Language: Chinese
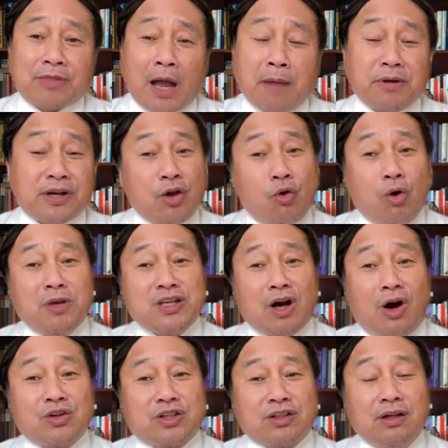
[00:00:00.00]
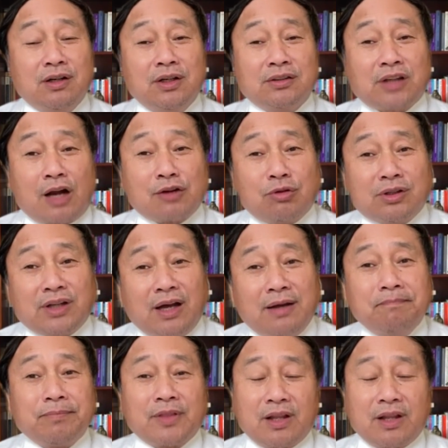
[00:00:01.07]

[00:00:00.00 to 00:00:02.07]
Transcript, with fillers: 他不给我们钥匙，他说呢，